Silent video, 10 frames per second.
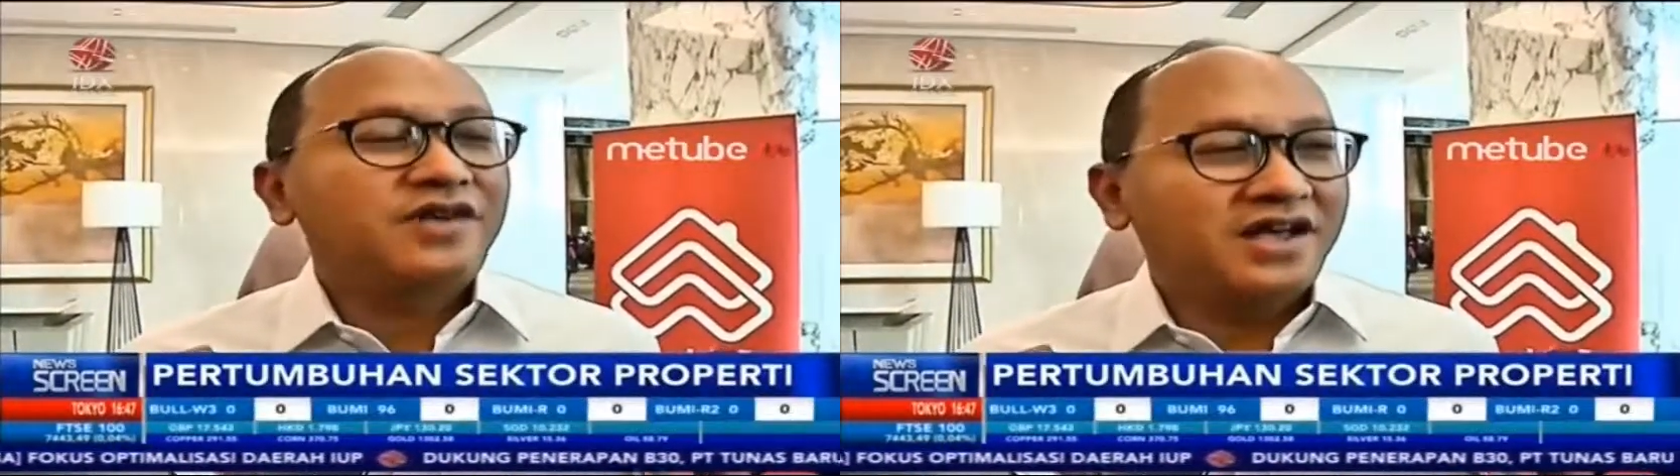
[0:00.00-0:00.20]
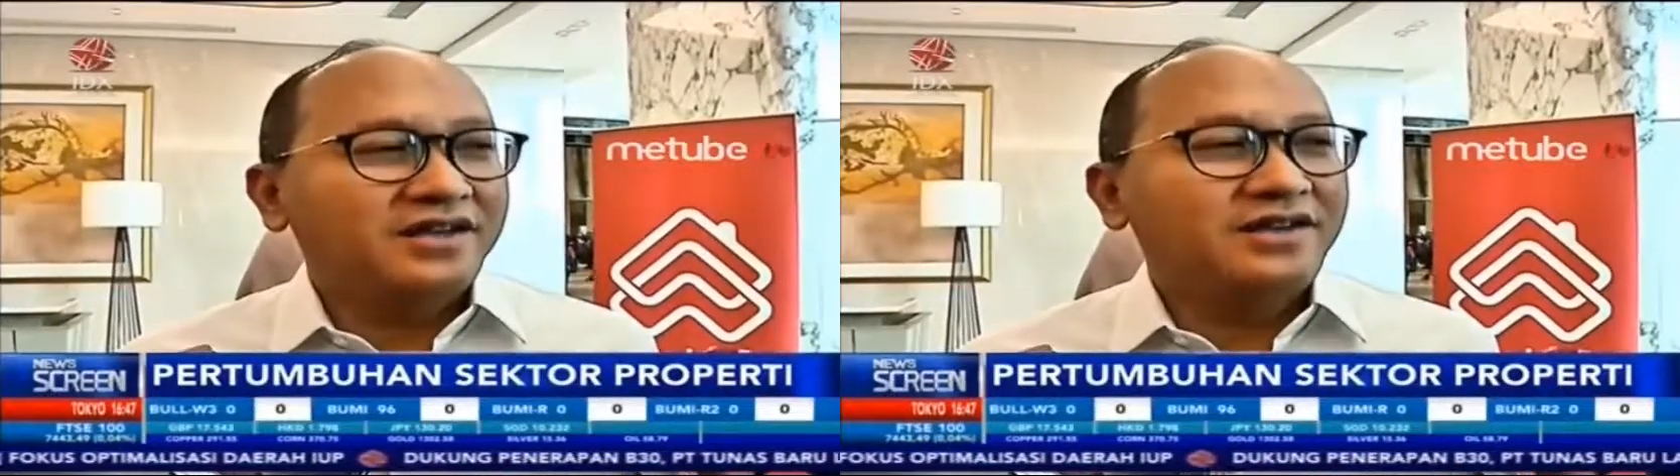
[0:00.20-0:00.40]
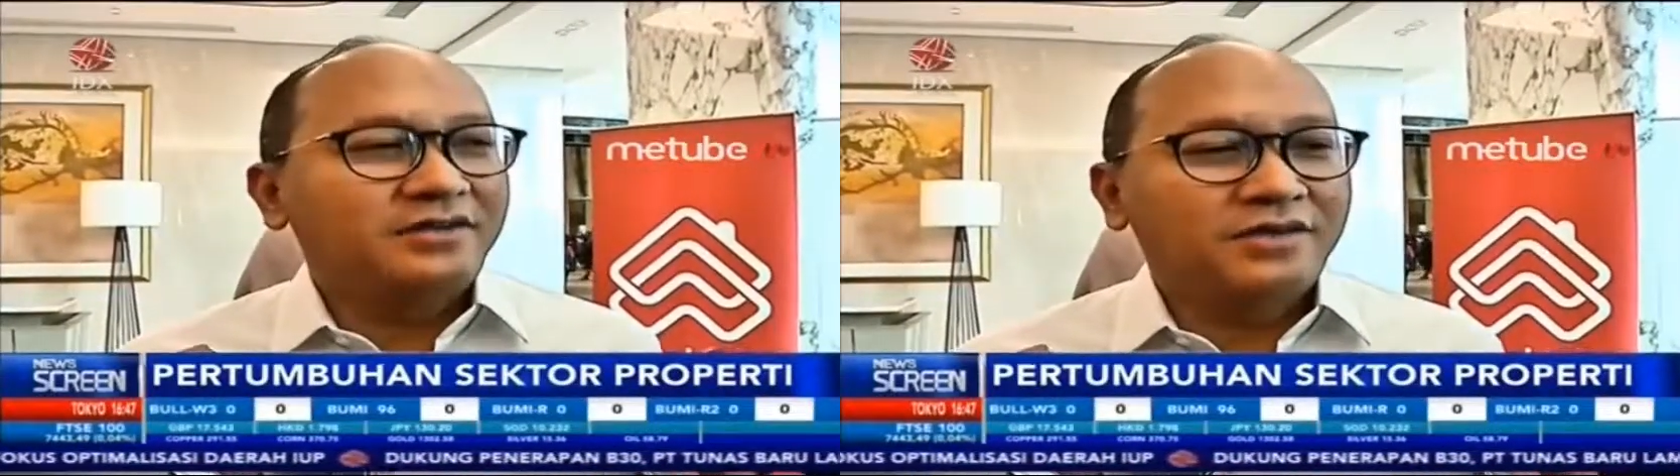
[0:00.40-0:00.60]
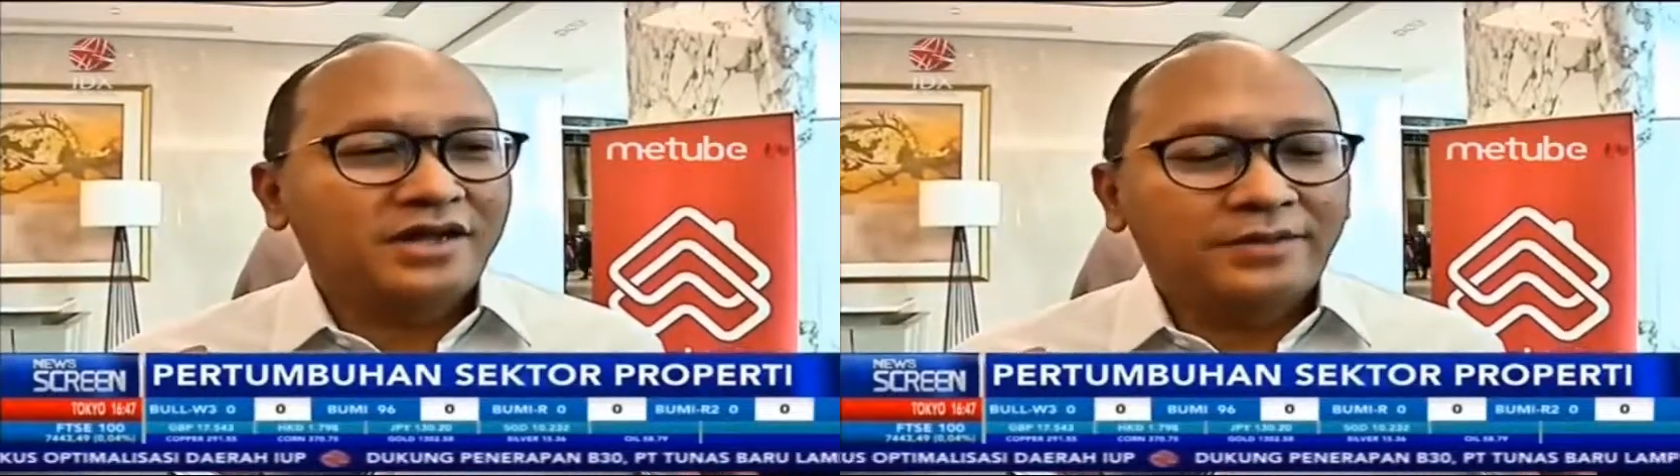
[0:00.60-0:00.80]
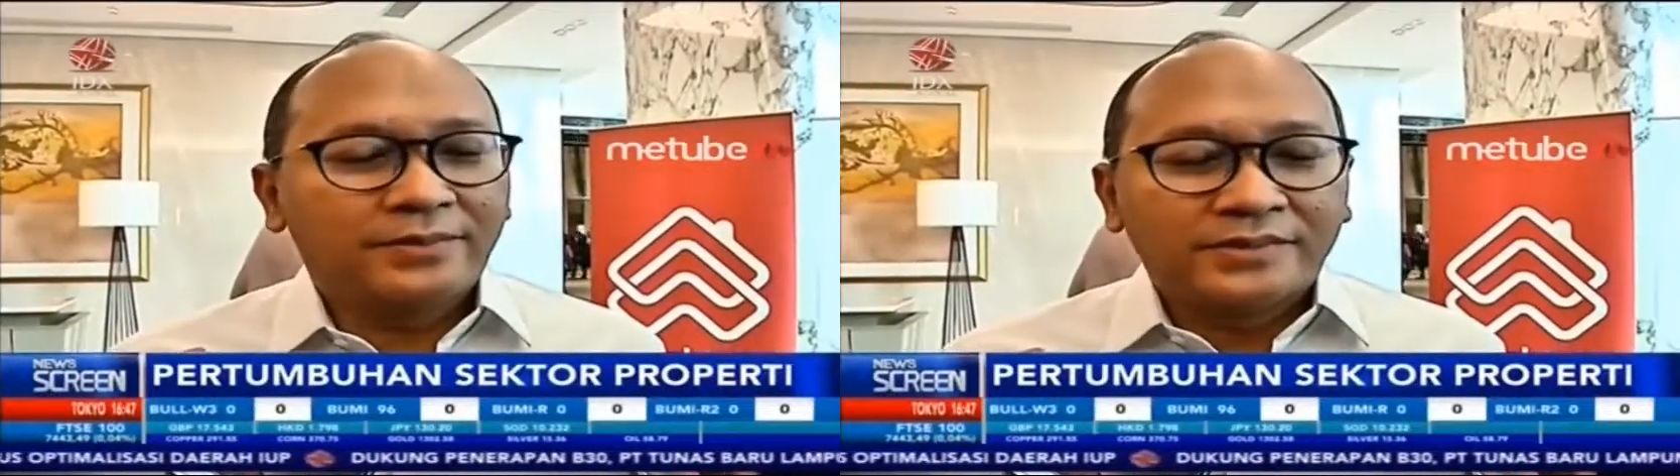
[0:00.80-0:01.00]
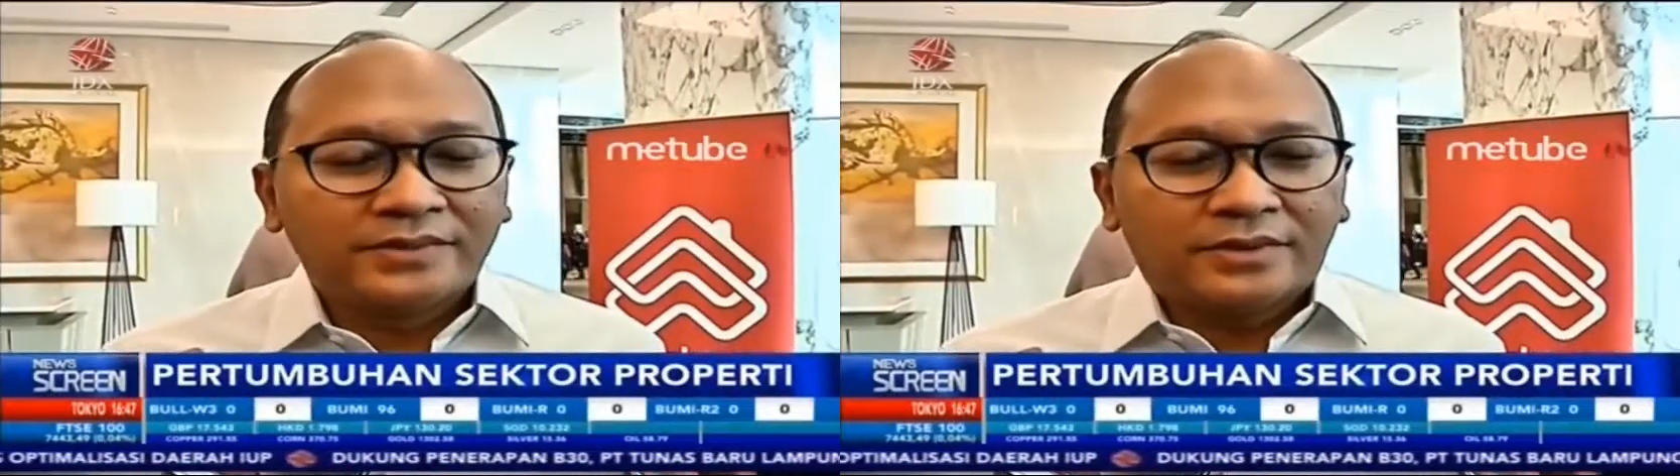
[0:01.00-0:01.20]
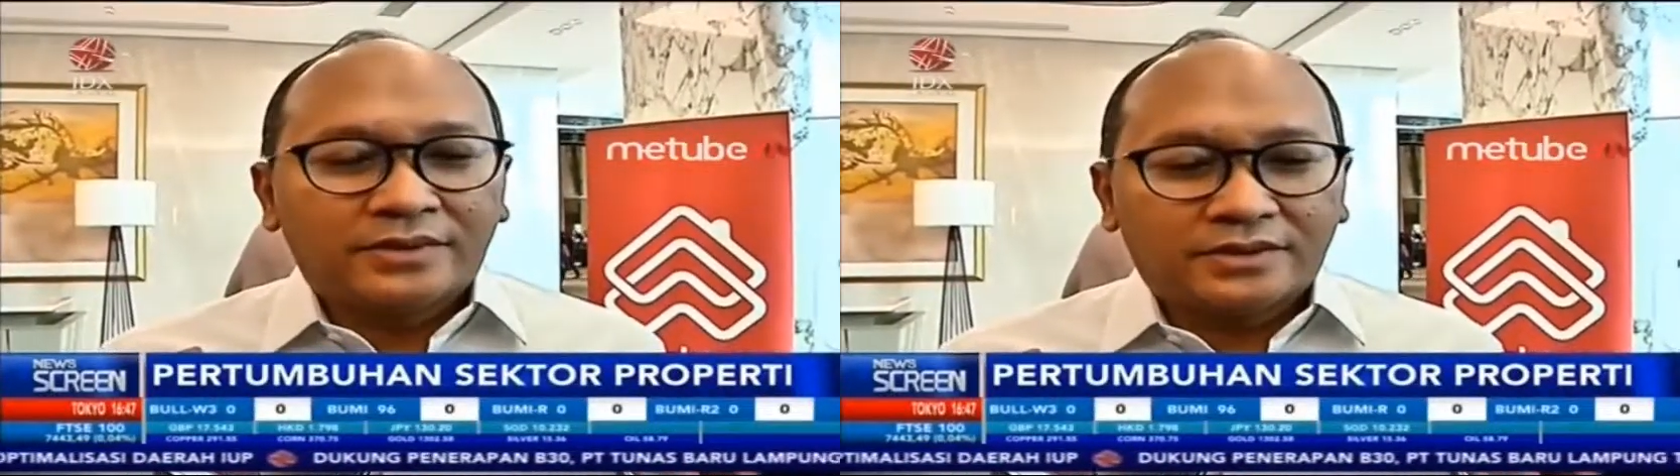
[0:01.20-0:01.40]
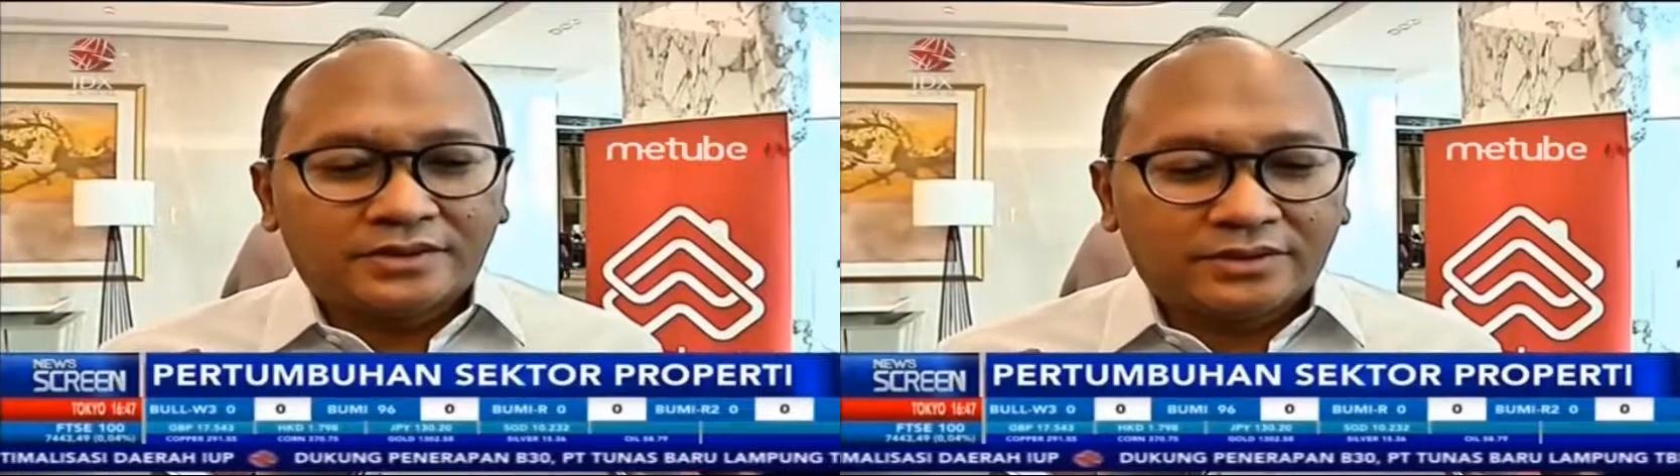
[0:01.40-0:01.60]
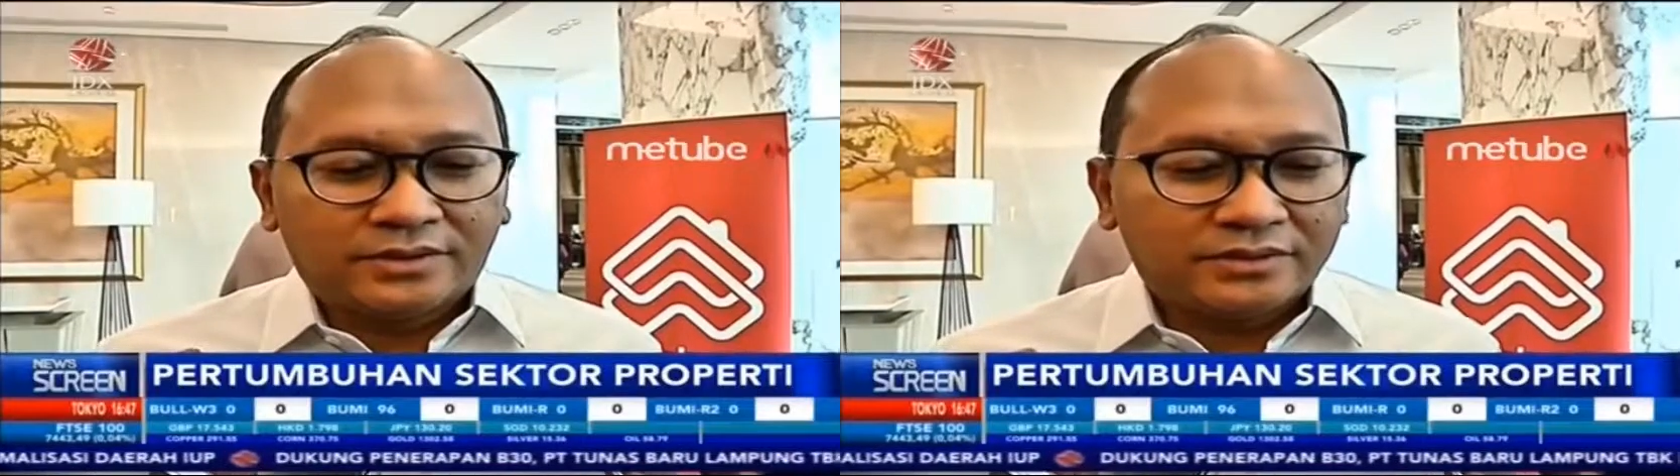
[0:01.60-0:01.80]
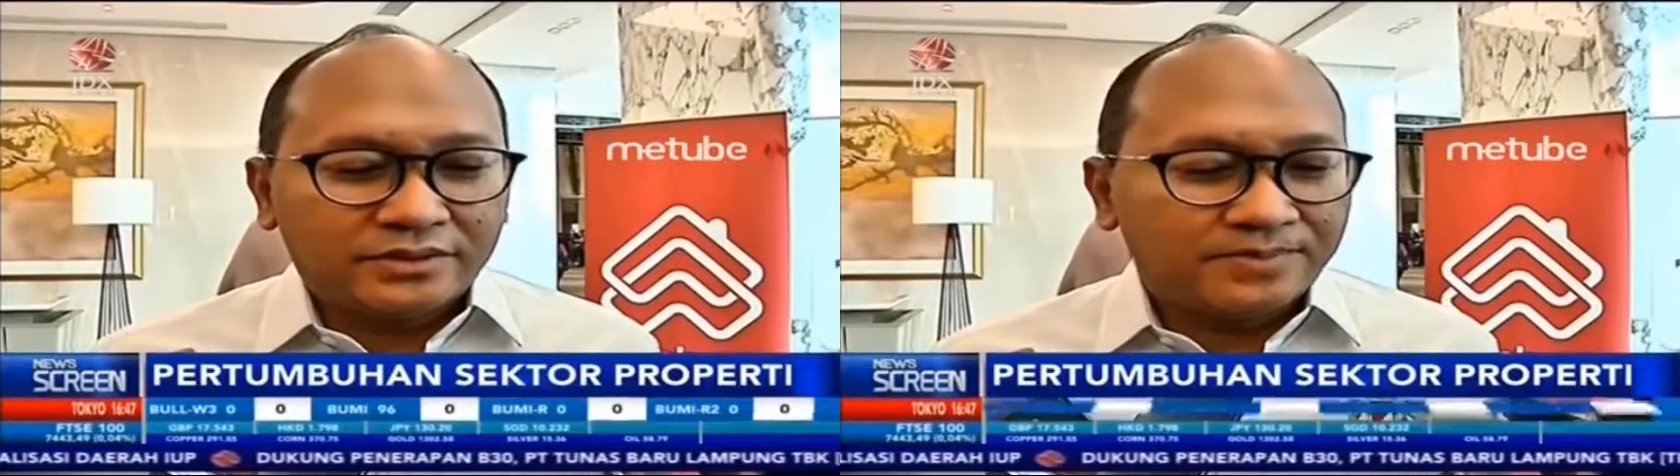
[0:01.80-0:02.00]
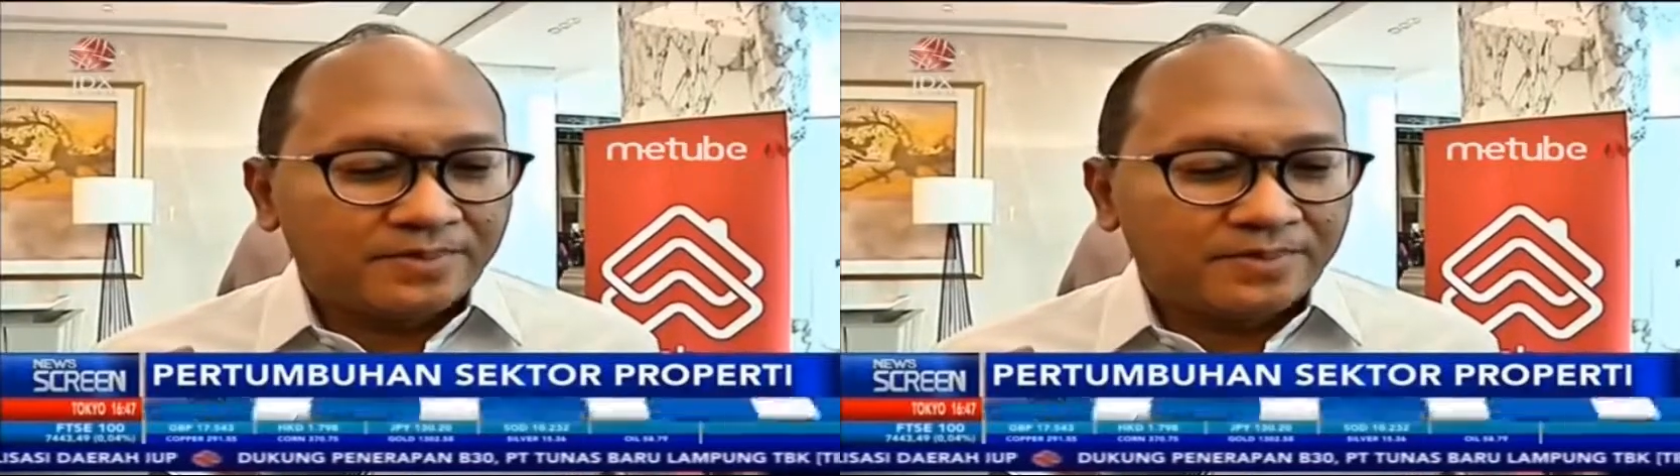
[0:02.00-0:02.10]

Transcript: is fine gitu dan uh,